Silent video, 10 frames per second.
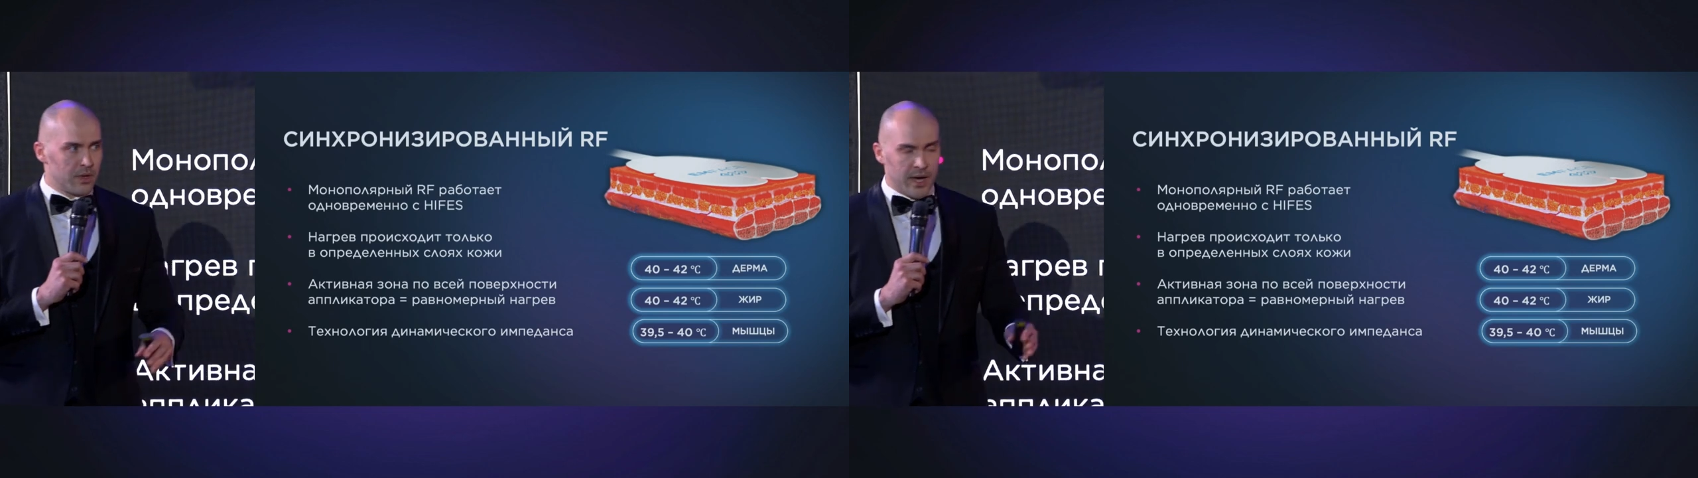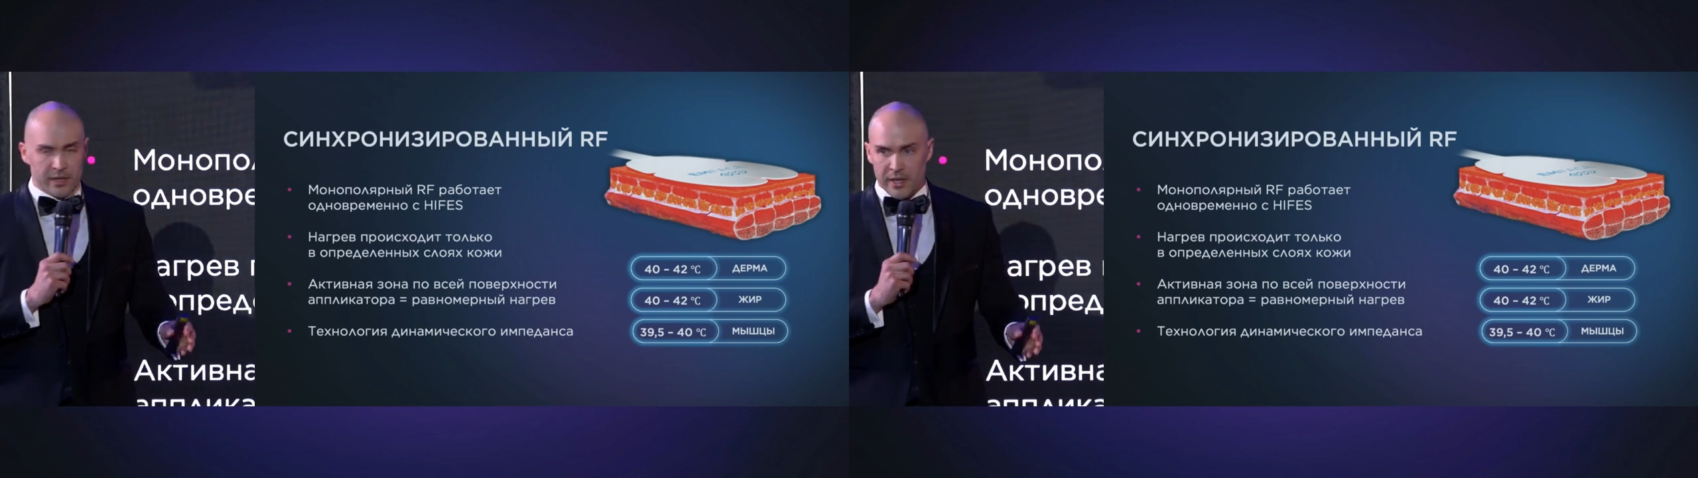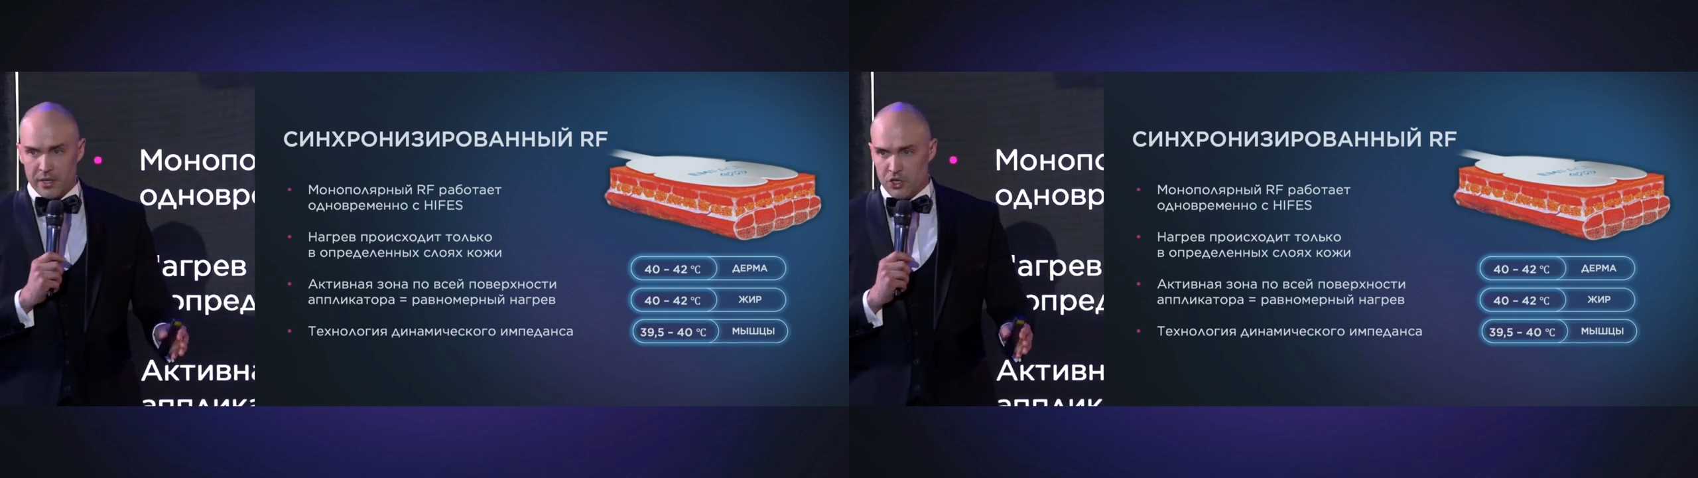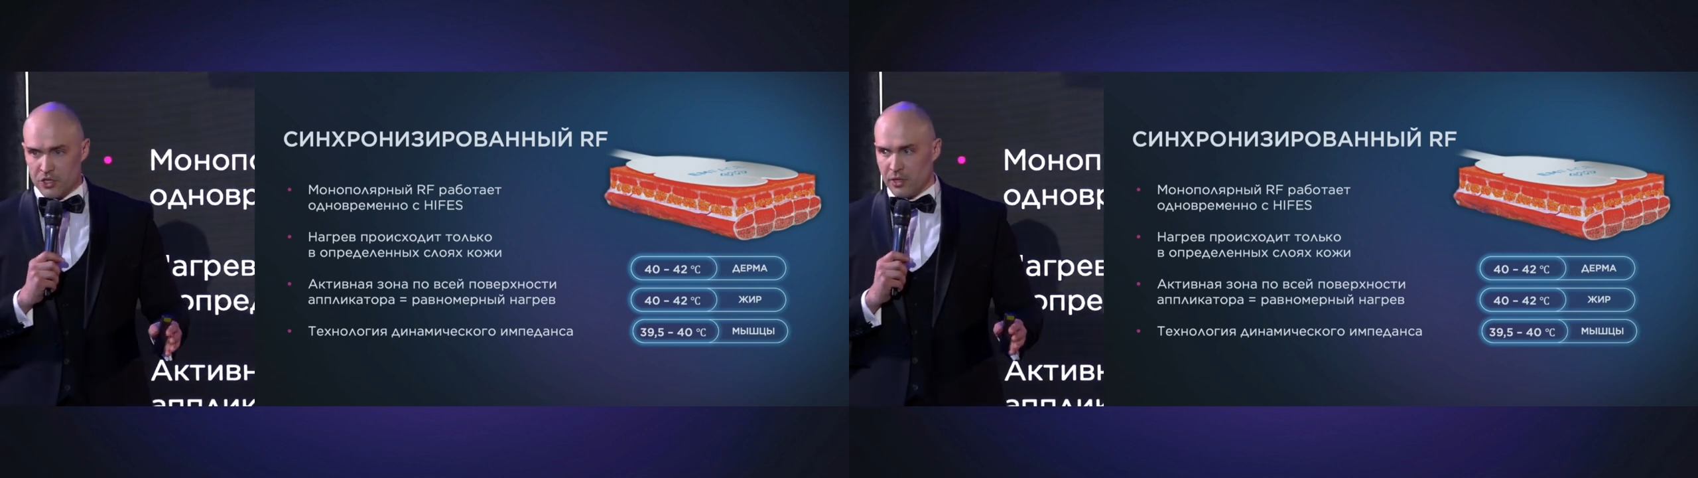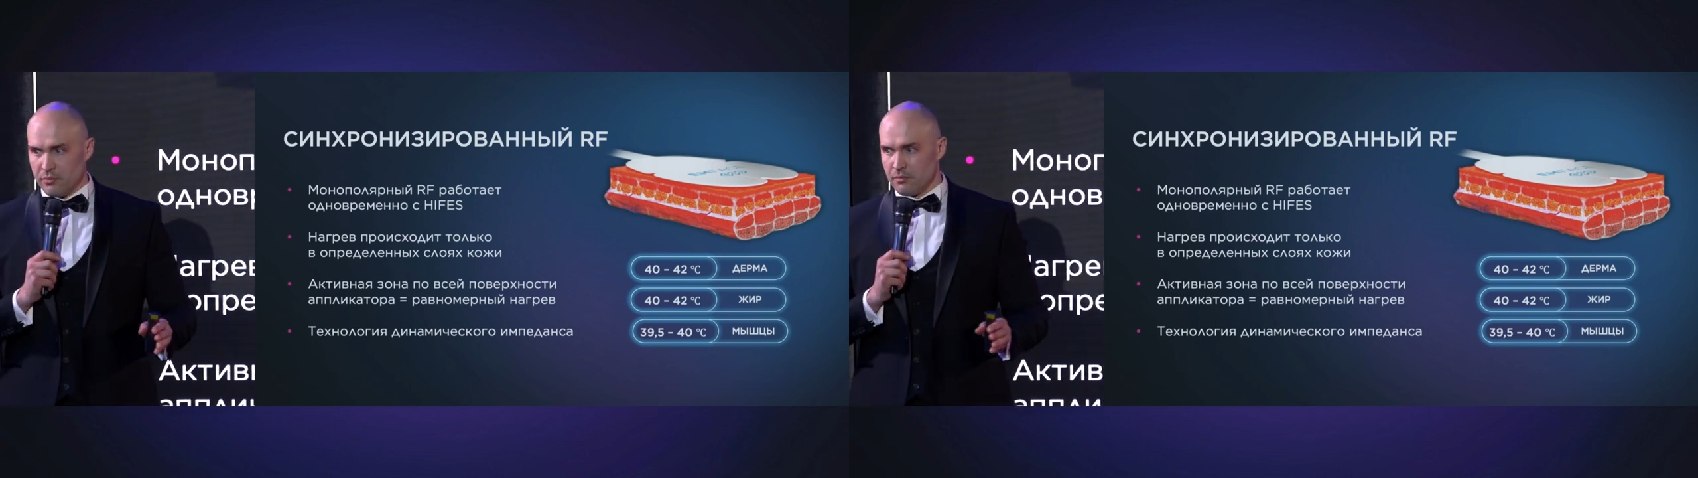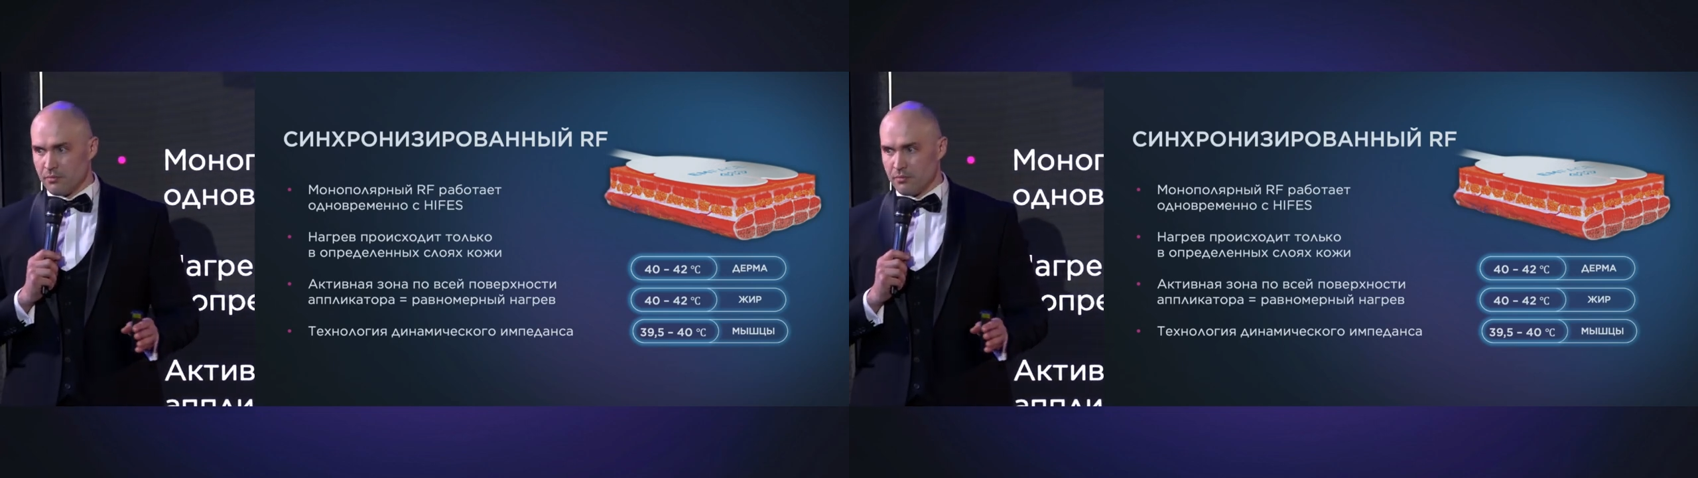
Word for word: Аналогично,